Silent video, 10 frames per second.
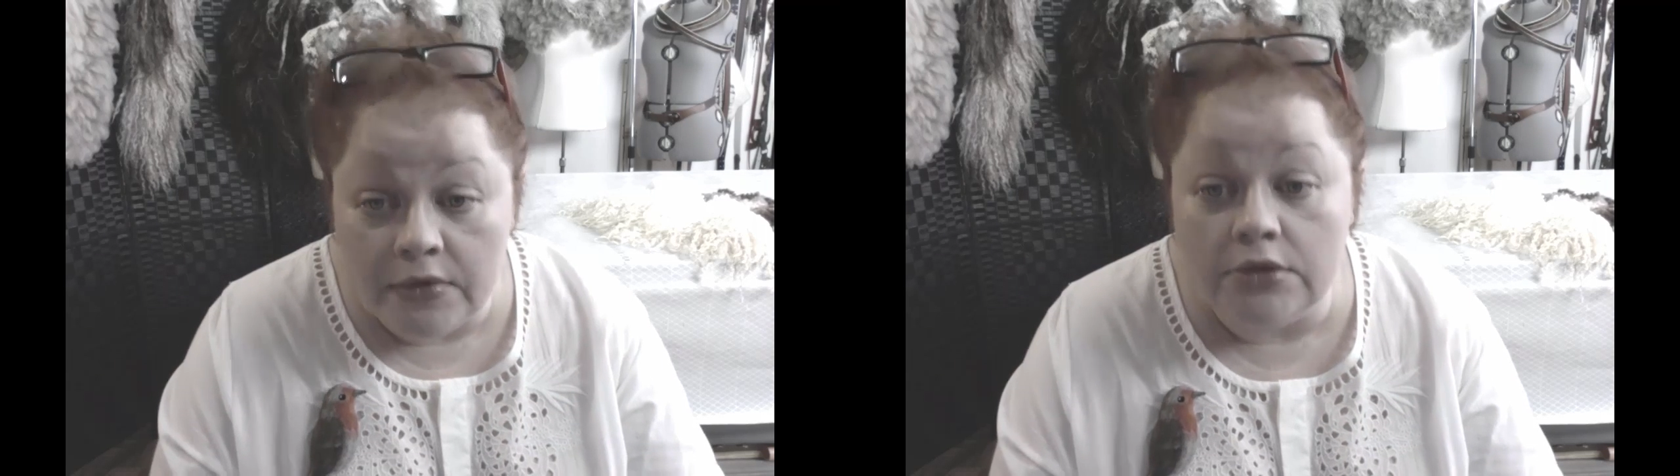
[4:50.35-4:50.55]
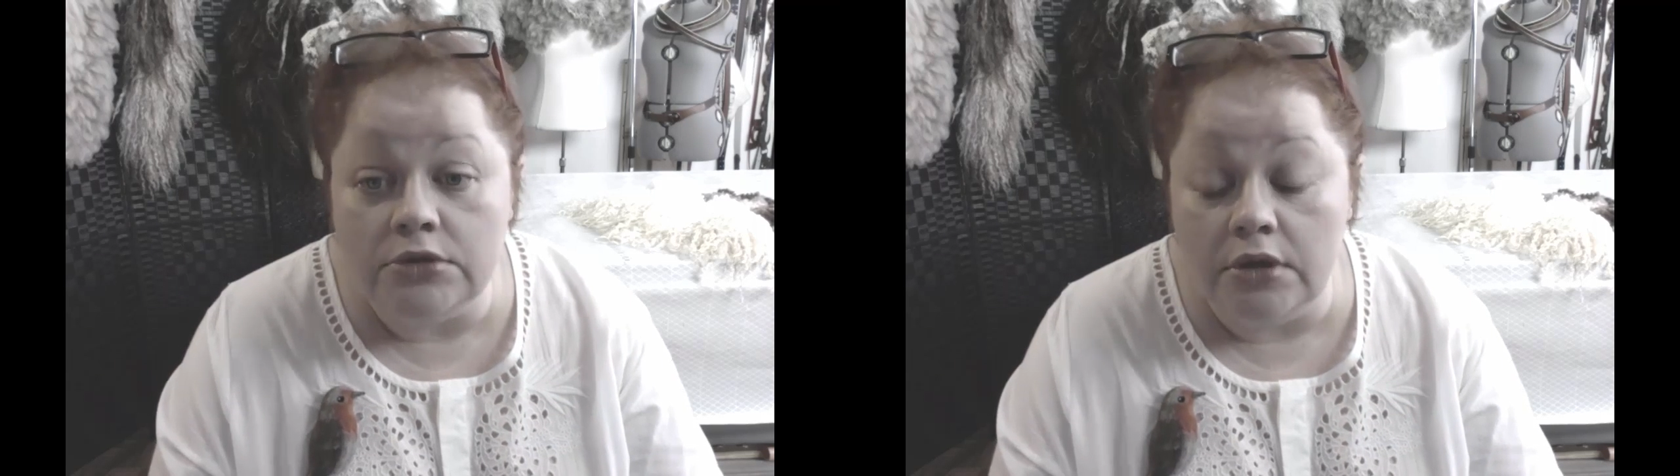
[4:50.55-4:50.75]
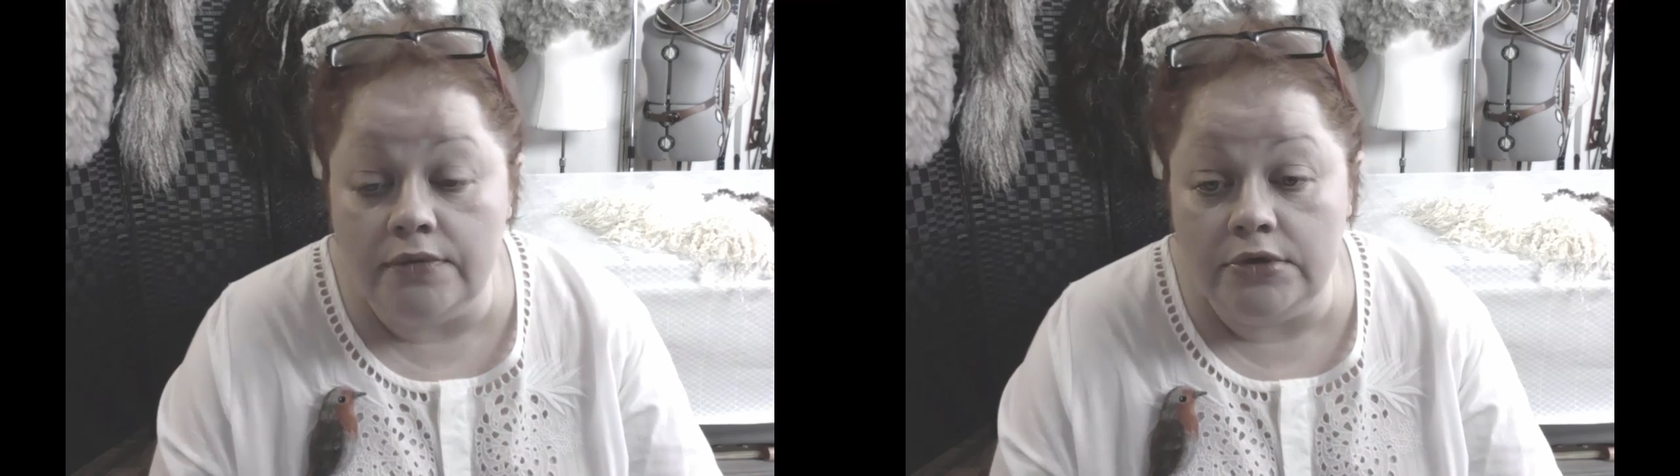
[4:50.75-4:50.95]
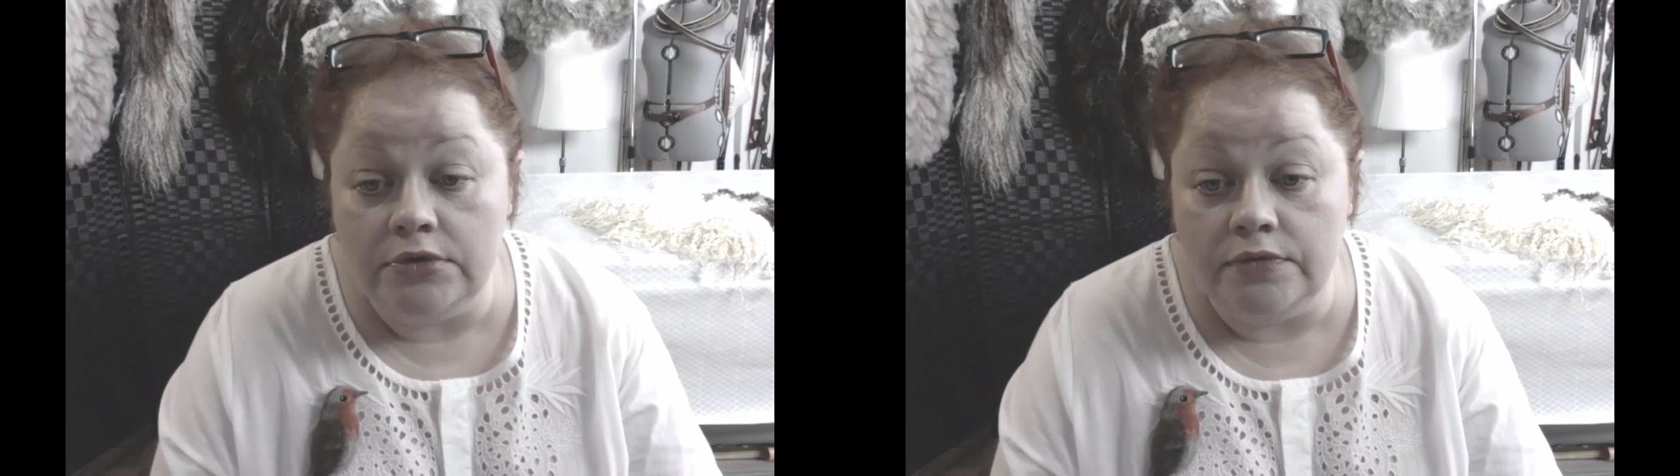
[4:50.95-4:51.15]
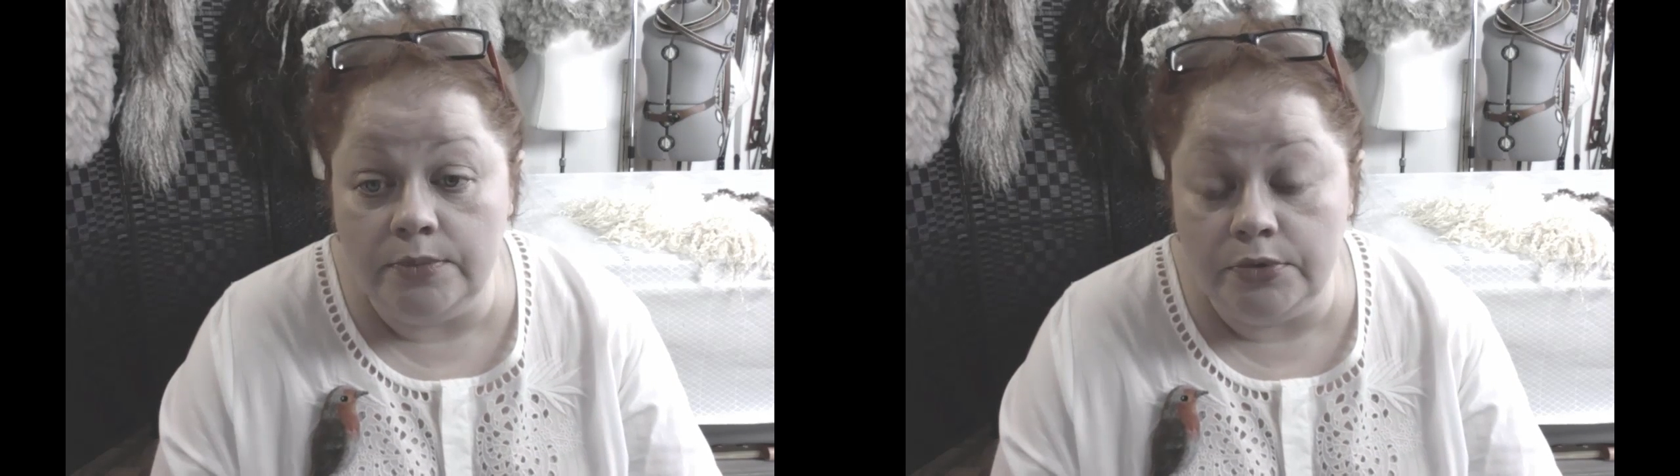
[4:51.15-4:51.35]

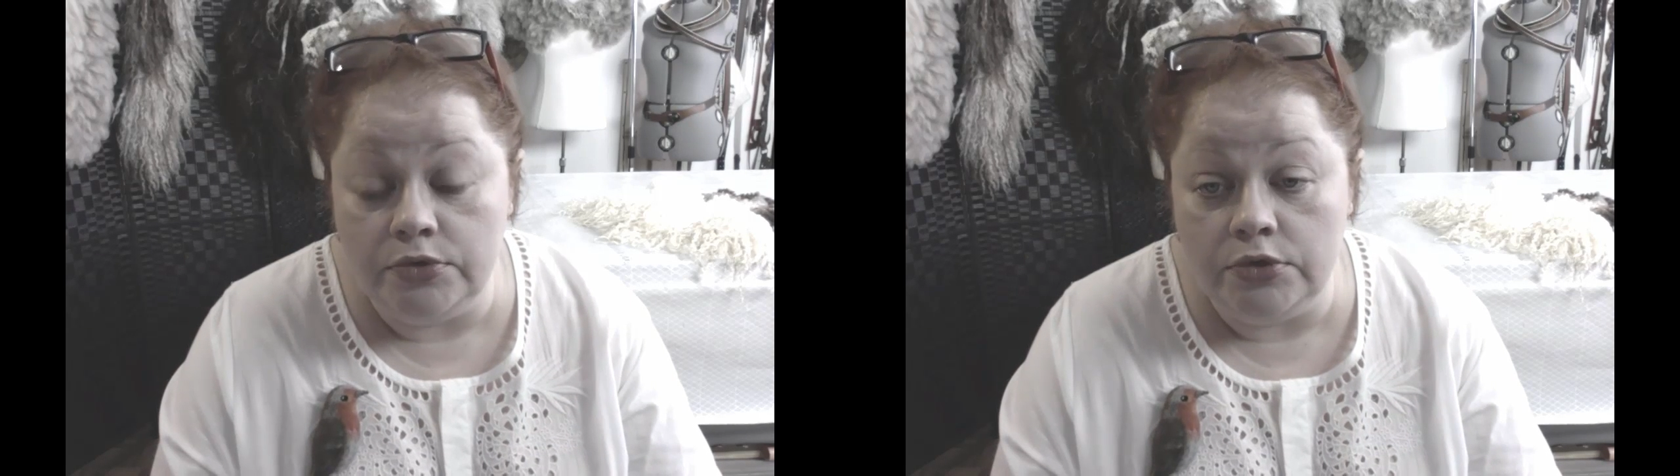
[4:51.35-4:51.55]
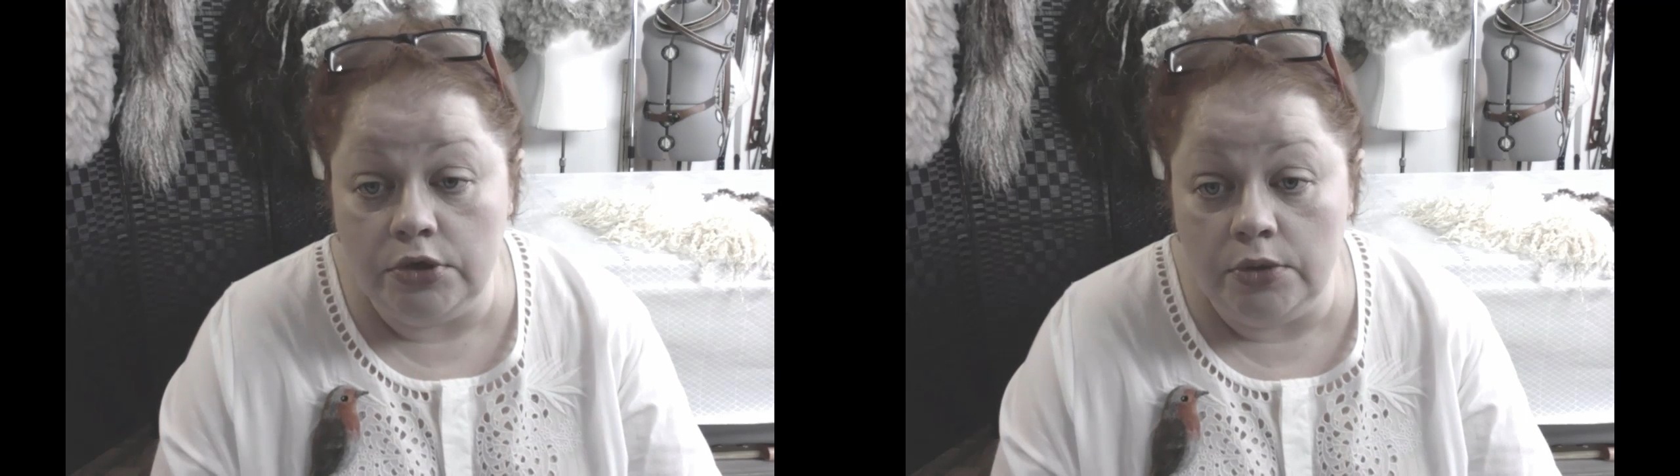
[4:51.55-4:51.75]
задавайте вопросы,